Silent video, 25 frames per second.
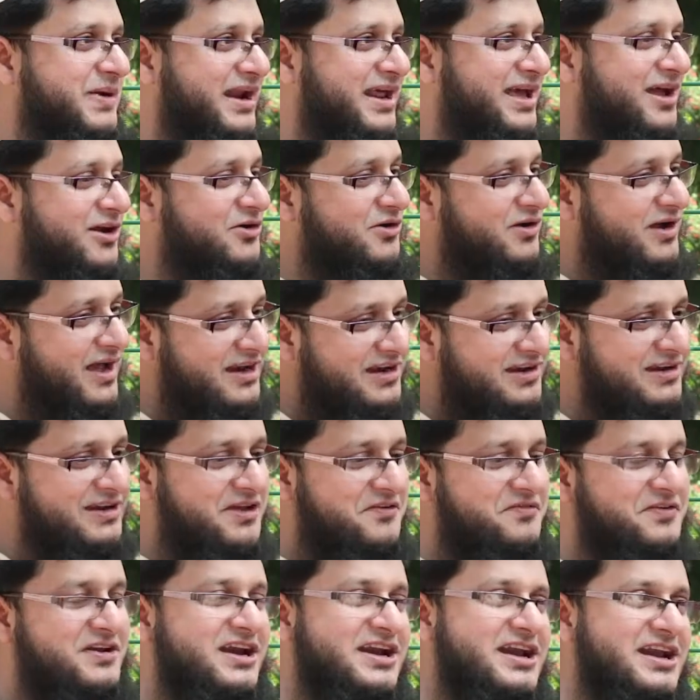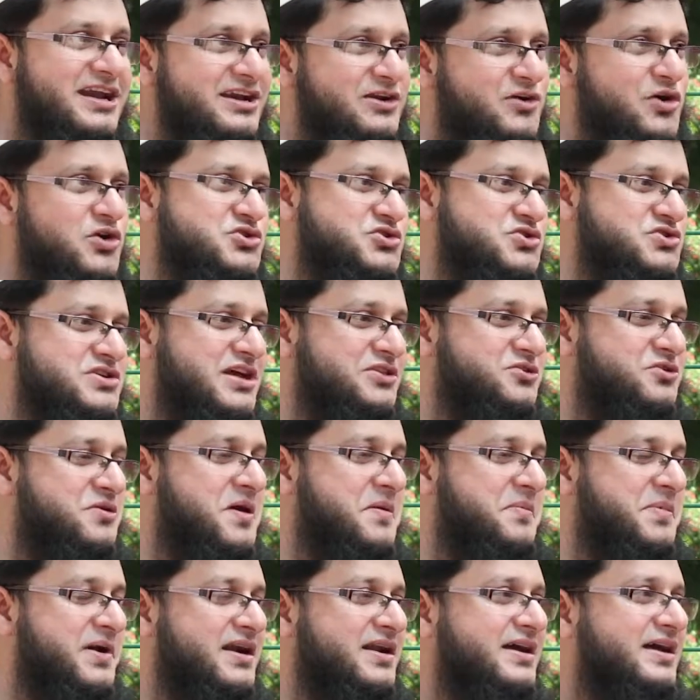মানে ডেফিনেটলি একটি কষ্টসাধ্য
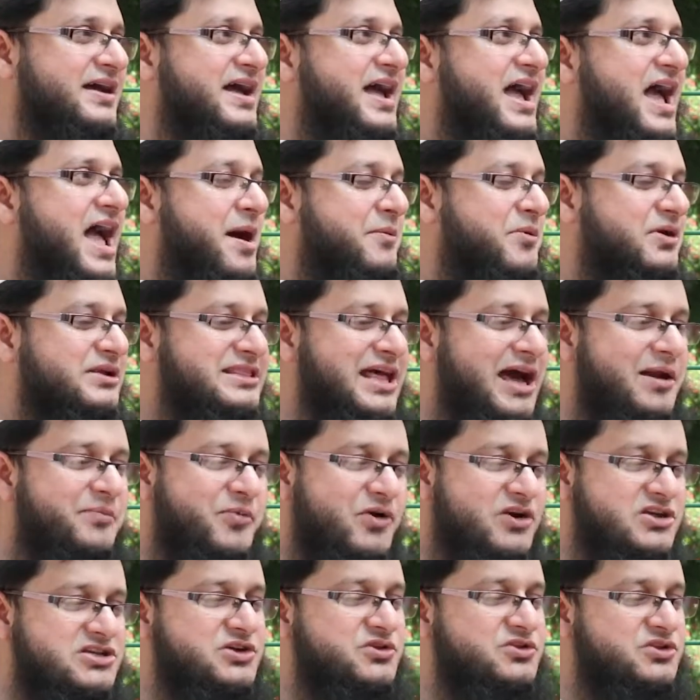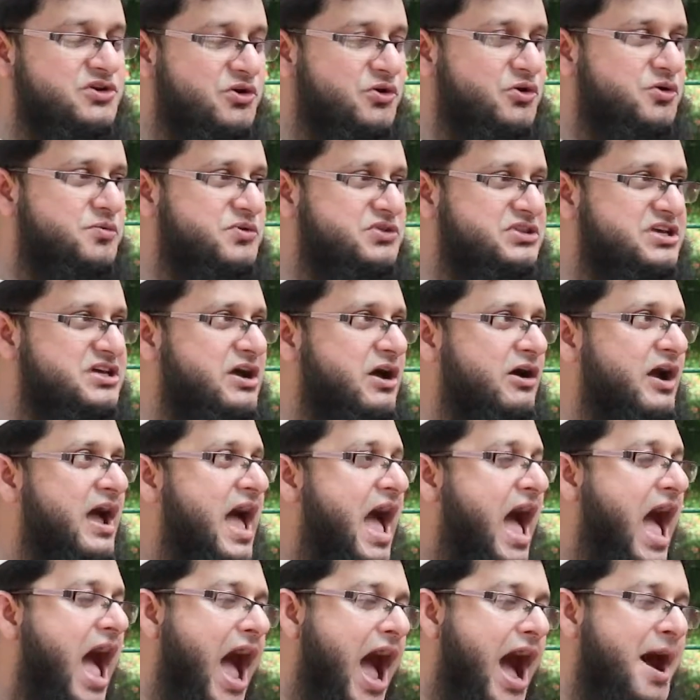ব্যাপার এবং তারপরে যে ওদের অনুভূতি
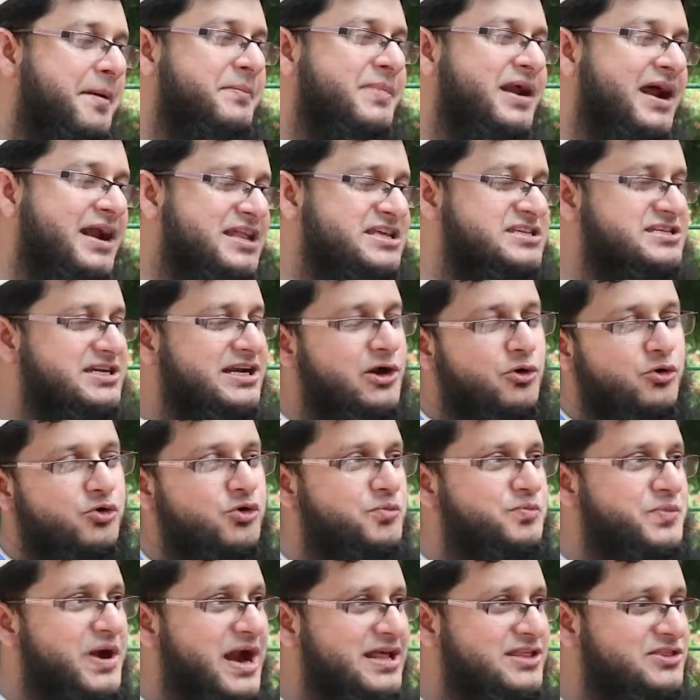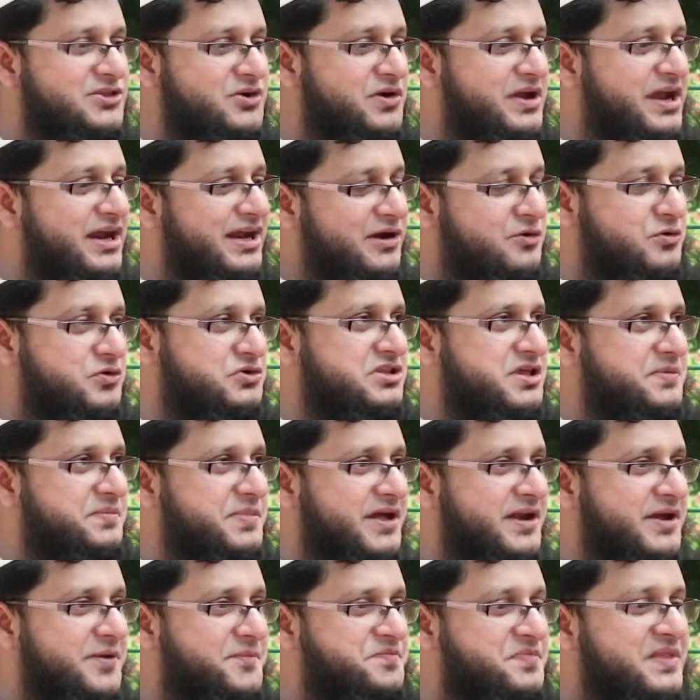আমরা নিজেরা অনুপ্রাণিত এটা করতে পেরে